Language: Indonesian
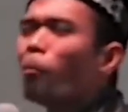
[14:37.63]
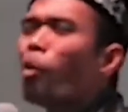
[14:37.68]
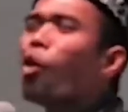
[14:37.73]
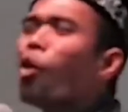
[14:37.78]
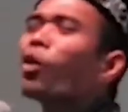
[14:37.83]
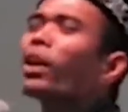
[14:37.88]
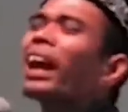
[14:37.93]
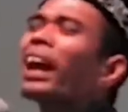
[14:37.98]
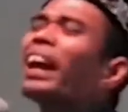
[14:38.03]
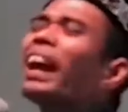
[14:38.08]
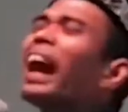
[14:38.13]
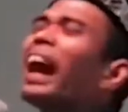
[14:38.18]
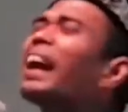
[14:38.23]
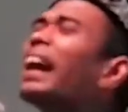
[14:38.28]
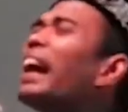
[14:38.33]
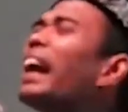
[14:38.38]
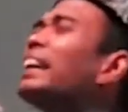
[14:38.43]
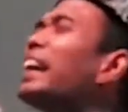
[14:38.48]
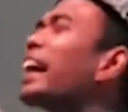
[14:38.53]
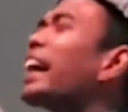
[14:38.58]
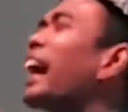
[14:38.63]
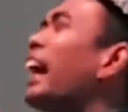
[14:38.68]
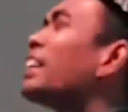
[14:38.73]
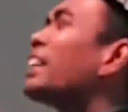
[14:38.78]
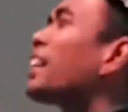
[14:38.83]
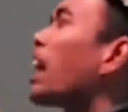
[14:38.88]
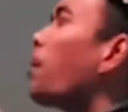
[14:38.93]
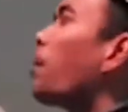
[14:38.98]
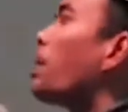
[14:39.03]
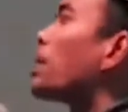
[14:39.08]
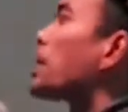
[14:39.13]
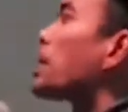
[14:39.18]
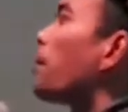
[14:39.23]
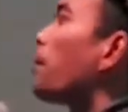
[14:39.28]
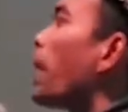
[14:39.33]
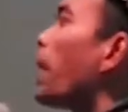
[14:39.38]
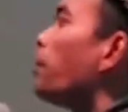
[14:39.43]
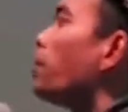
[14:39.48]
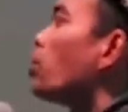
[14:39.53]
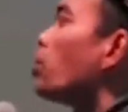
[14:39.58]
Bukan anaknya ganteng
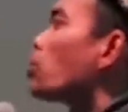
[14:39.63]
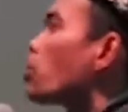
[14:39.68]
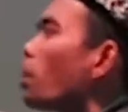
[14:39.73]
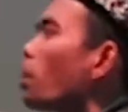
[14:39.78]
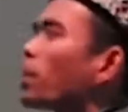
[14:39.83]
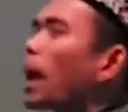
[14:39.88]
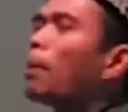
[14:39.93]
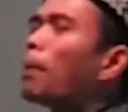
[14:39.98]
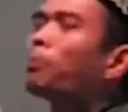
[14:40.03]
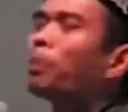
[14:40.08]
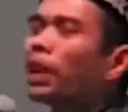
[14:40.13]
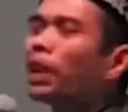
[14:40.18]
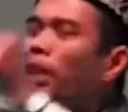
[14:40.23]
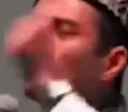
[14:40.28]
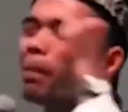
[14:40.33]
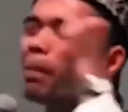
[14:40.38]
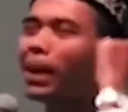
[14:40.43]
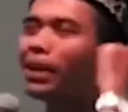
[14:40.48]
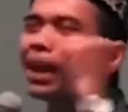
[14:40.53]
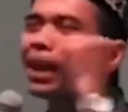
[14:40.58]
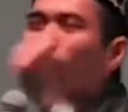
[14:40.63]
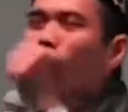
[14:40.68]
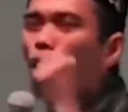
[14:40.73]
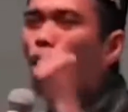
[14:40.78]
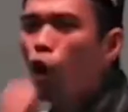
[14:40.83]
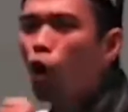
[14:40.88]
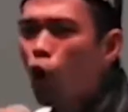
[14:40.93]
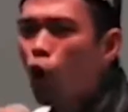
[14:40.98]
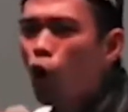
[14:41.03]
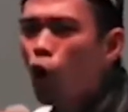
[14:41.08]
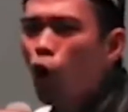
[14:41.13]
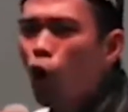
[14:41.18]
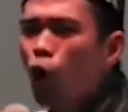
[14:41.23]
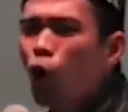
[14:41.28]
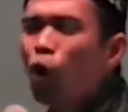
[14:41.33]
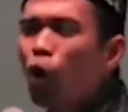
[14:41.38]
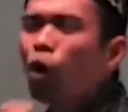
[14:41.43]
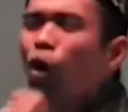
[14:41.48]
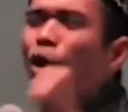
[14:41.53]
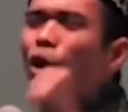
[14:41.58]
macam Nabi Yusuf. Tapi imannya ku,
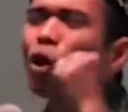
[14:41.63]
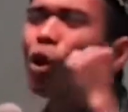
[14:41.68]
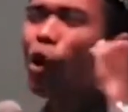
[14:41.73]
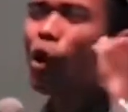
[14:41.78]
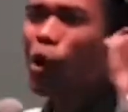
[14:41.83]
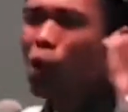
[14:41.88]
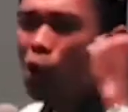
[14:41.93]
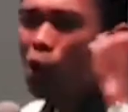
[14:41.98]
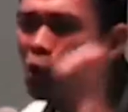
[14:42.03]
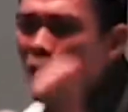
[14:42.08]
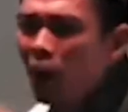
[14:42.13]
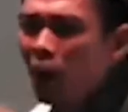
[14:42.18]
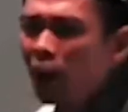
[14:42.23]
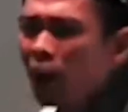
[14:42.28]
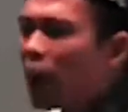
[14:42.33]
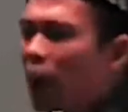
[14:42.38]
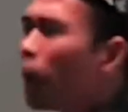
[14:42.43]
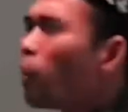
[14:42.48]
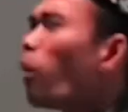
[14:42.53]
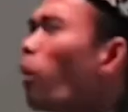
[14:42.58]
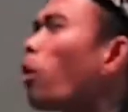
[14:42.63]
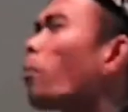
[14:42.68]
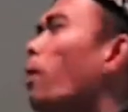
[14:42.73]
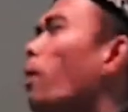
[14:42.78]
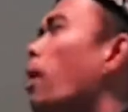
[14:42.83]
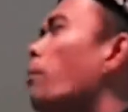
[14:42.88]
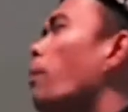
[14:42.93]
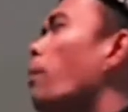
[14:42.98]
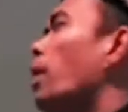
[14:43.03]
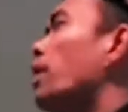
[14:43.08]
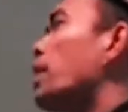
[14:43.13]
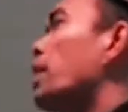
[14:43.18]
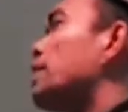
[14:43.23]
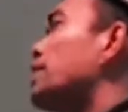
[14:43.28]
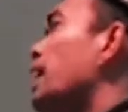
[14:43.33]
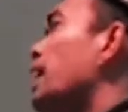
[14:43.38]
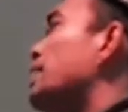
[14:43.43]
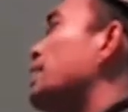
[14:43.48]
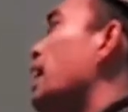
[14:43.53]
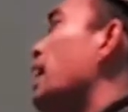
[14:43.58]
kuat. Mohon maaf Pak
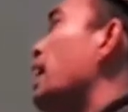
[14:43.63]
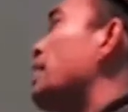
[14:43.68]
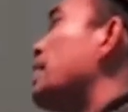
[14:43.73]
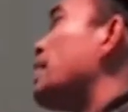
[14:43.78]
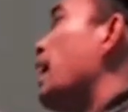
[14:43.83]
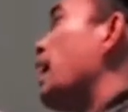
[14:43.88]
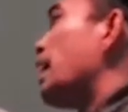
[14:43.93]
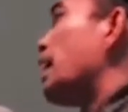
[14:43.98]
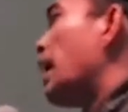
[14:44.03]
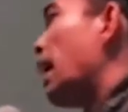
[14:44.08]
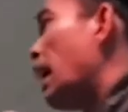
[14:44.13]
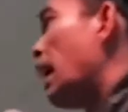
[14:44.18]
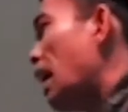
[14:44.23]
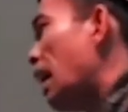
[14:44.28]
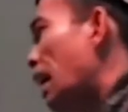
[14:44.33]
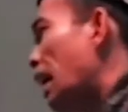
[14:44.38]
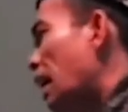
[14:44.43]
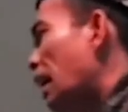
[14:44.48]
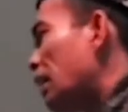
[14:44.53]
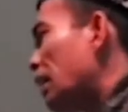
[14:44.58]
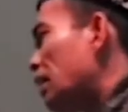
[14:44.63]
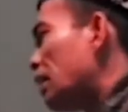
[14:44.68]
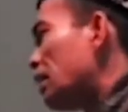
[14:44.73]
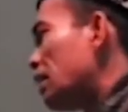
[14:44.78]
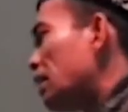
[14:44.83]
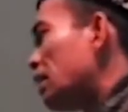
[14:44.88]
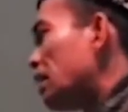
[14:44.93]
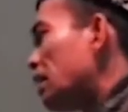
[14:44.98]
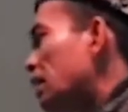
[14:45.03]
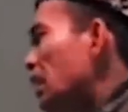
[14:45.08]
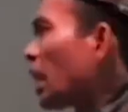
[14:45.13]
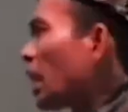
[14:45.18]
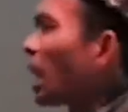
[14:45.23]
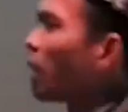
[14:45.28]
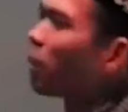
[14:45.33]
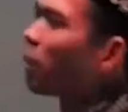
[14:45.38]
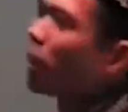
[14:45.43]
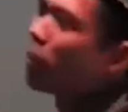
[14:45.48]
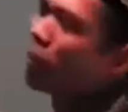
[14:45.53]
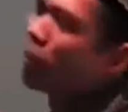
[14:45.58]
saya salah sangka. Ya
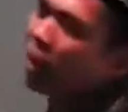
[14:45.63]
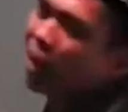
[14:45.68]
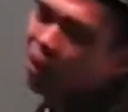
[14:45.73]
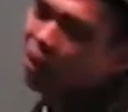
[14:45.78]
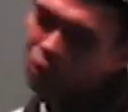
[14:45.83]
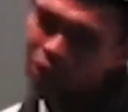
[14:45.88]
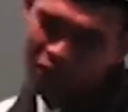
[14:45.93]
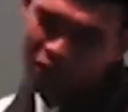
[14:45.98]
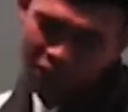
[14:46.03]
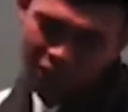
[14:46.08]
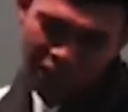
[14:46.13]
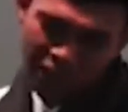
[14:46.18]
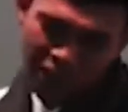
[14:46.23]
nggak apa-apa lah udah